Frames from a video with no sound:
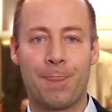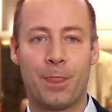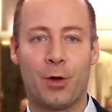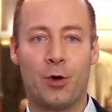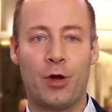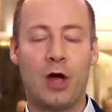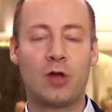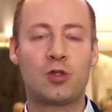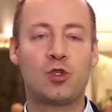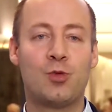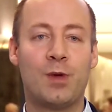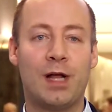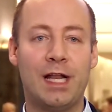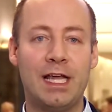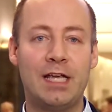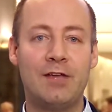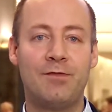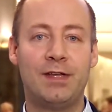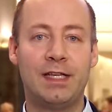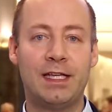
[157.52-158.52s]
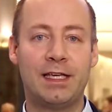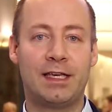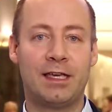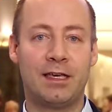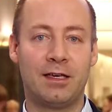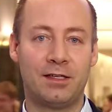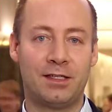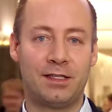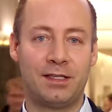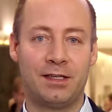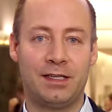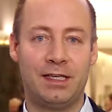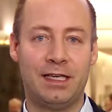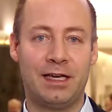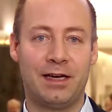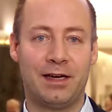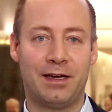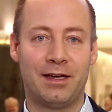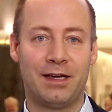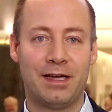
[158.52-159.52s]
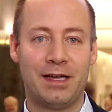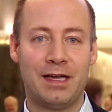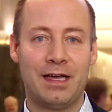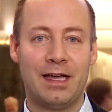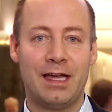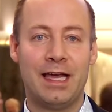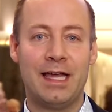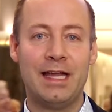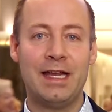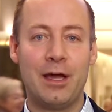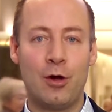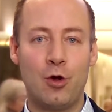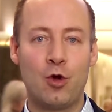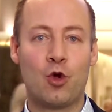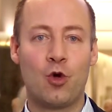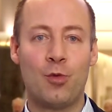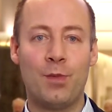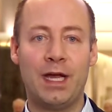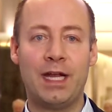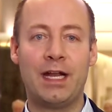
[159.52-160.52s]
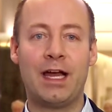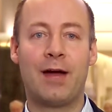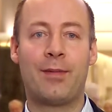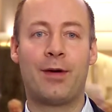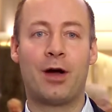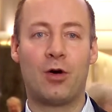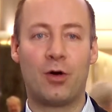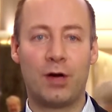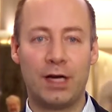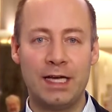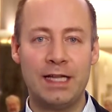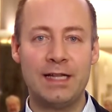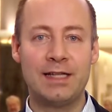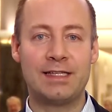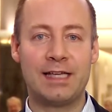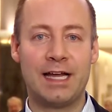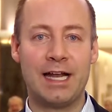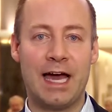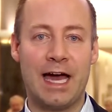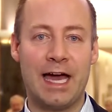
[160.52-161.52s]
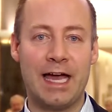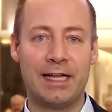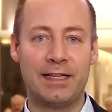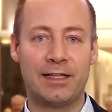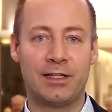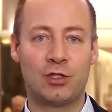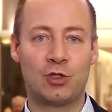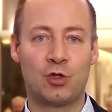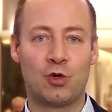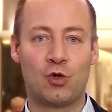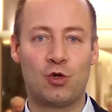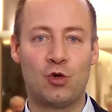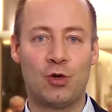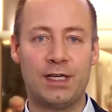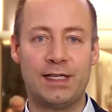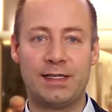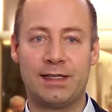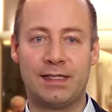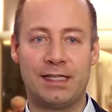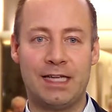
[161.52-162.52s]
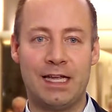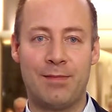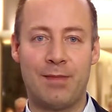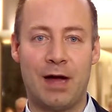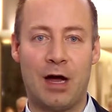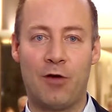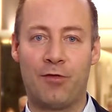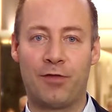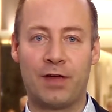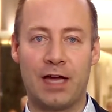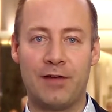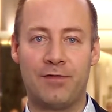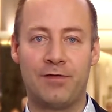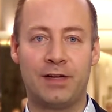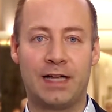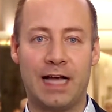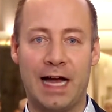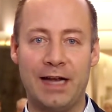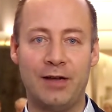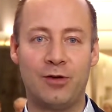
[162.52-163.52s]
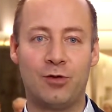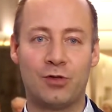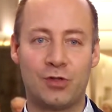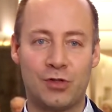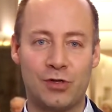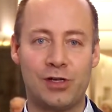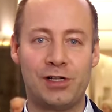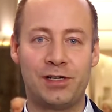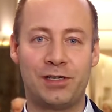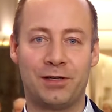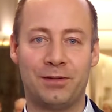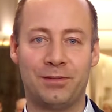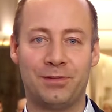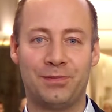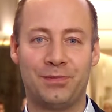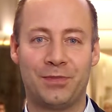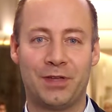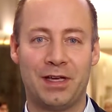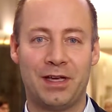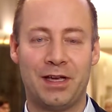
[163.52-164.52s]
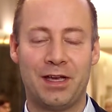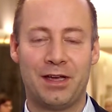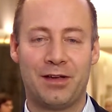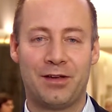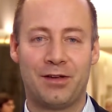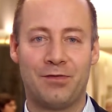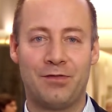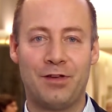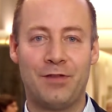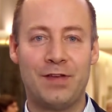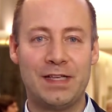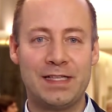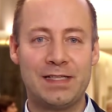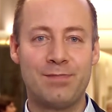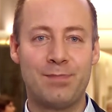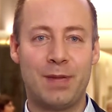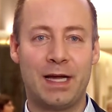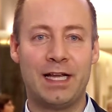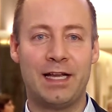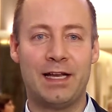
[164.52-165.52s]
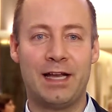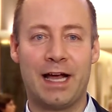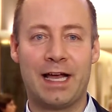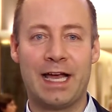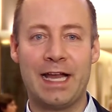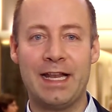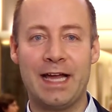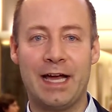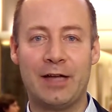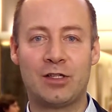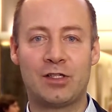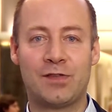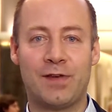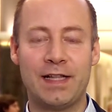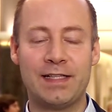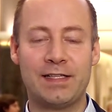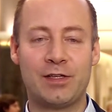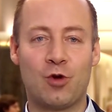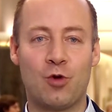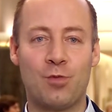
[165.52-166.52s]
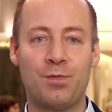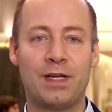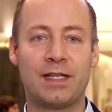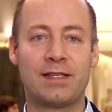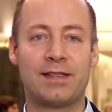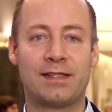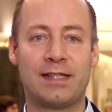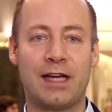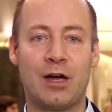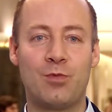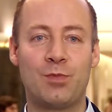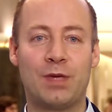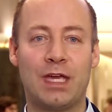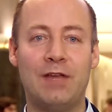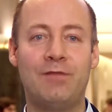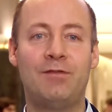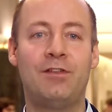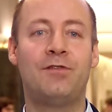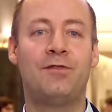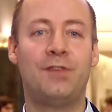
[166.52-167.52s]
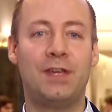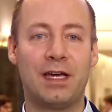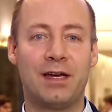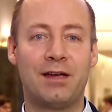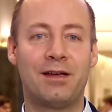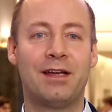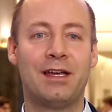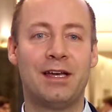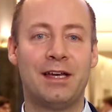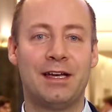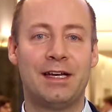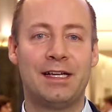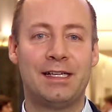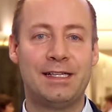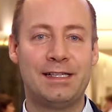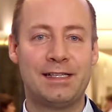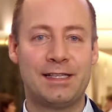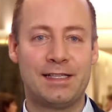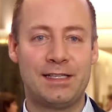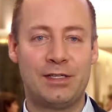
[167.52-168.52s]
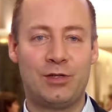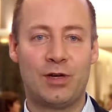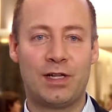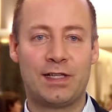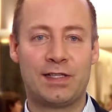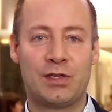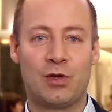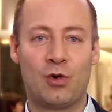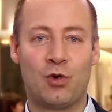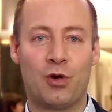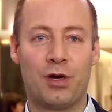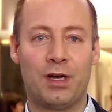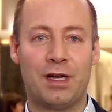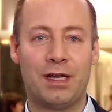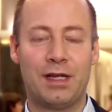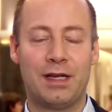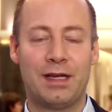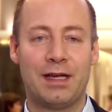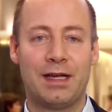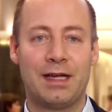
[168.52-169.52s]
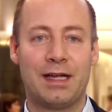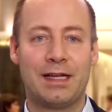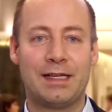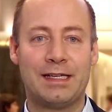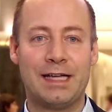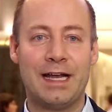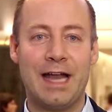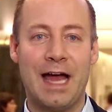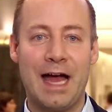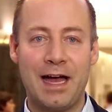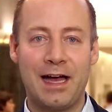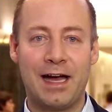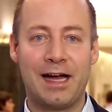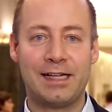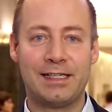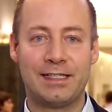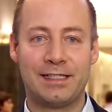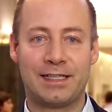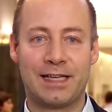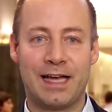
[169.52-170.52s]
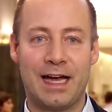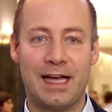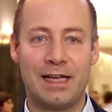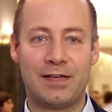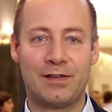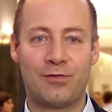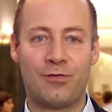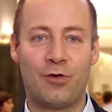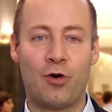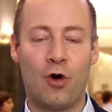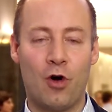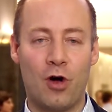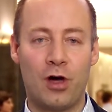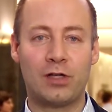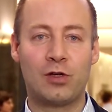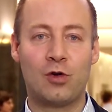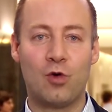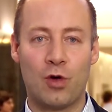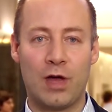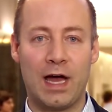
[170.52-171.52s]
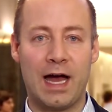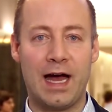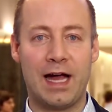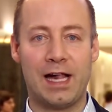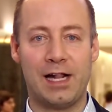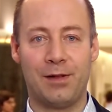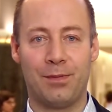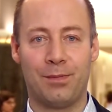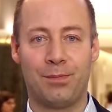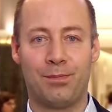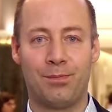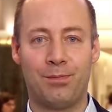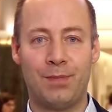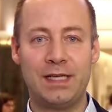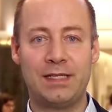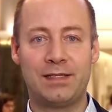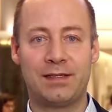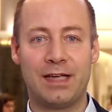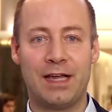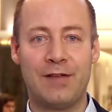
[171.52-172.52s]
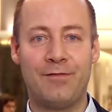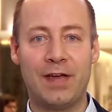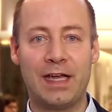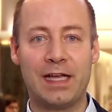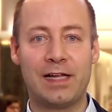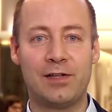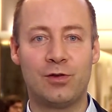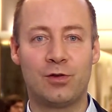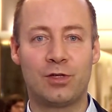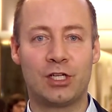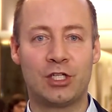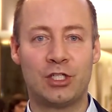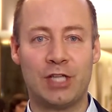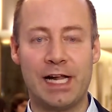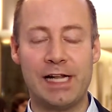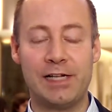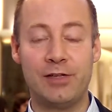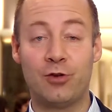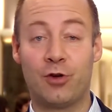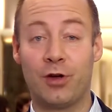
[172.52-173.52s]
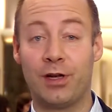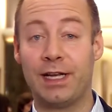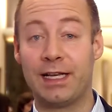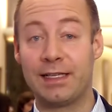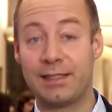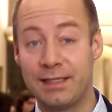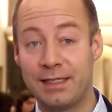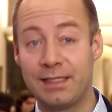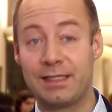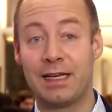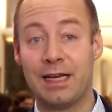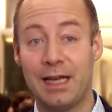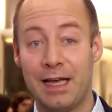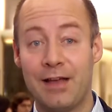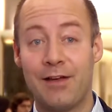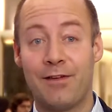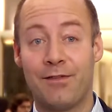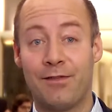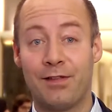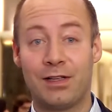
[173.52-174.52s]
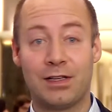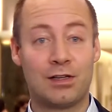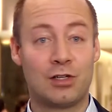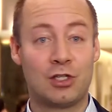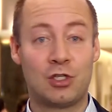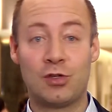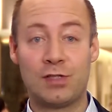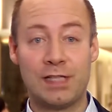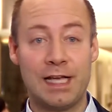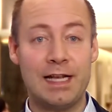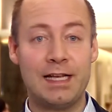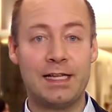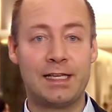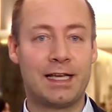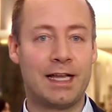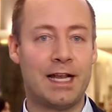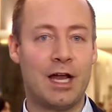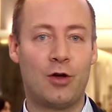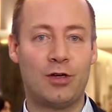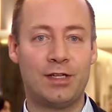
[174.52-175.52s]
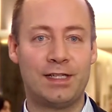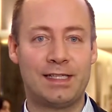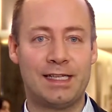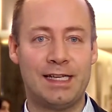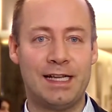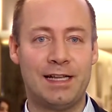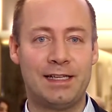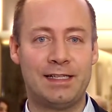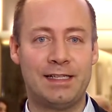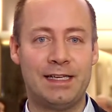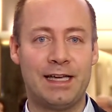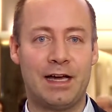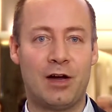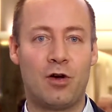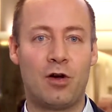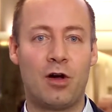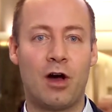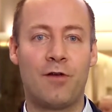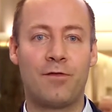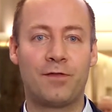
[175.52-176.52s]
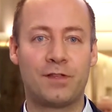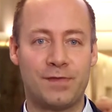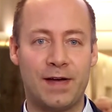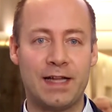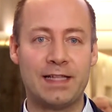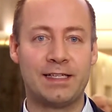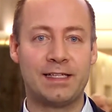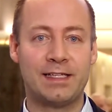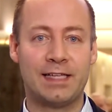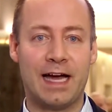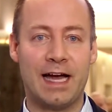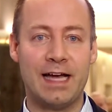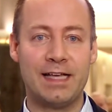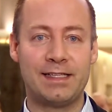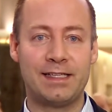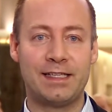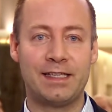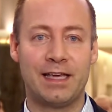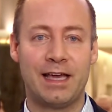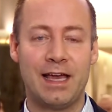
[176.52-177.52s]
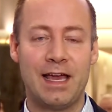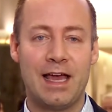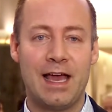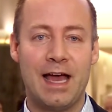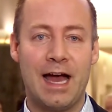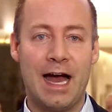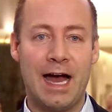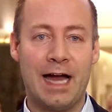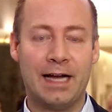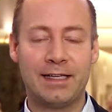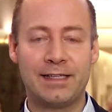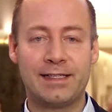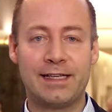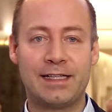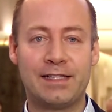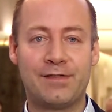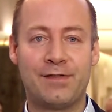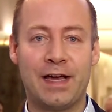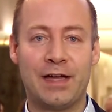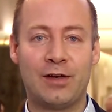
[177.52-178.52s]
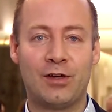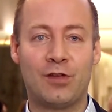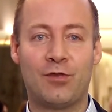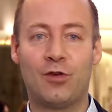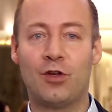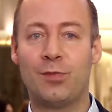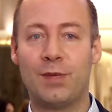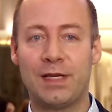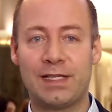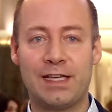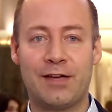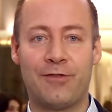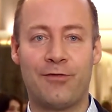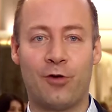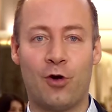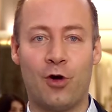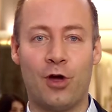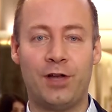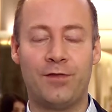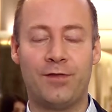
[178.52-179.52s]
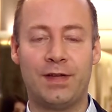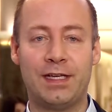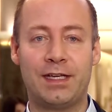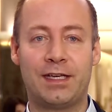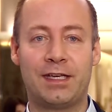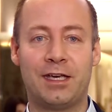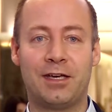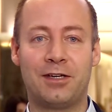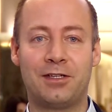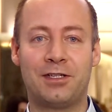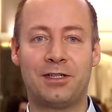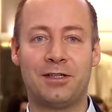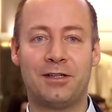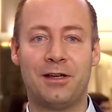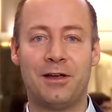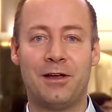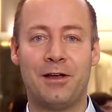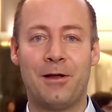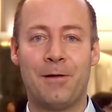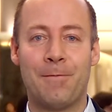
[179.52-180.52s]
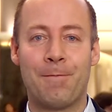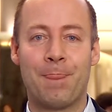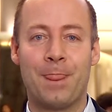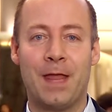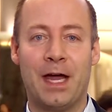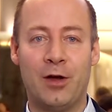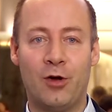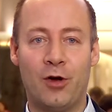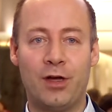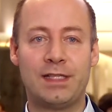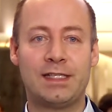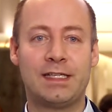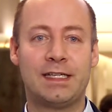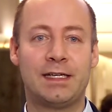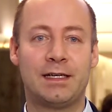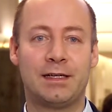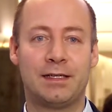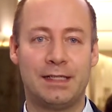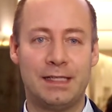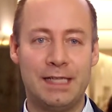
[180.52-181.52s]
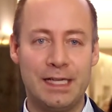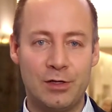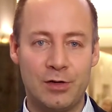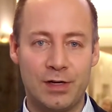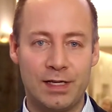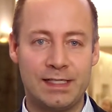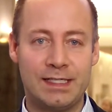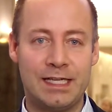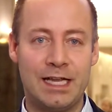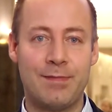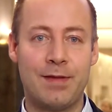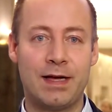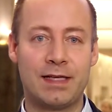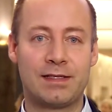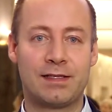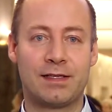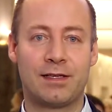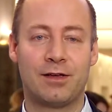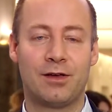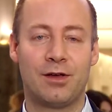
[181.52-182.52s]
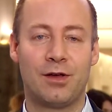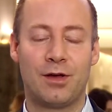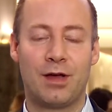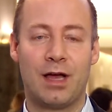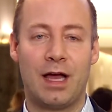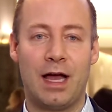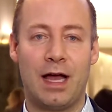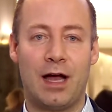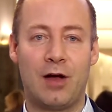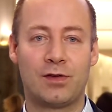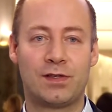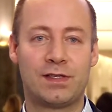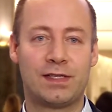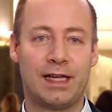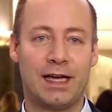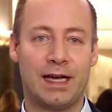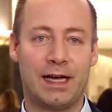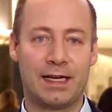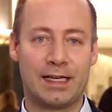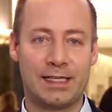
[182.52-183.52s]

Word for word: und auch zu überlegen, wie die Kirche hier in der Ökumene, aber auch in seiner eigenen Struktur diese Themen aufgreifen kann und sollte. Wir wissen bei den Agenda 21-Gruppen, dass es darum ging, wie wir diese Situation der Nachhaltigkeit vor Ort lokal mitentwickeln und gestalten können. Das sind schlussendlich genau die Ziele, die auch auf 2030 angesetzt werden. ich würde mich sehr freuen, wenn die Kirchen erneut sich nicht nur des Themas aus der